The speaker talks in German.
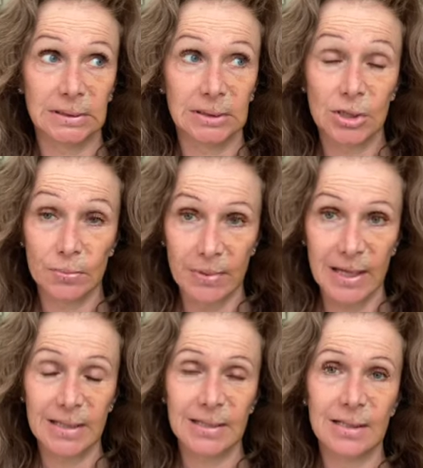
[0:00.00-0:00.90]

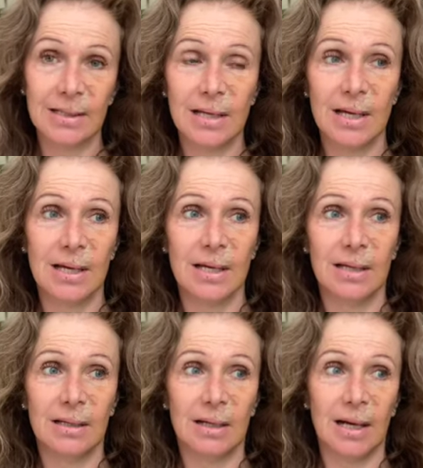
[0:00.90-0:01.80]
später
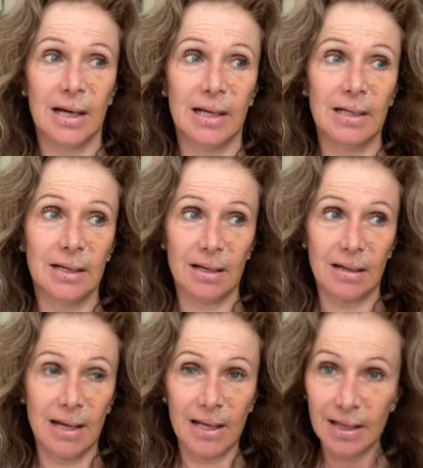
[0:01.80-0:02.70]
ein
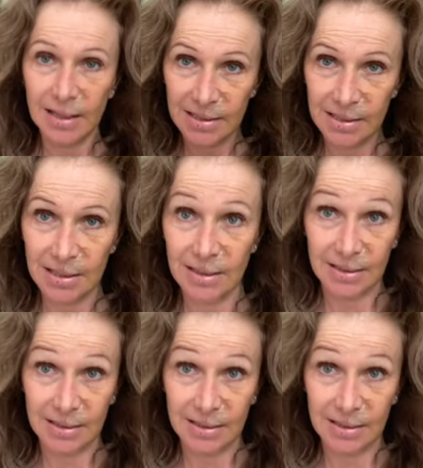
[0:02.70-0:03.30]
längeres,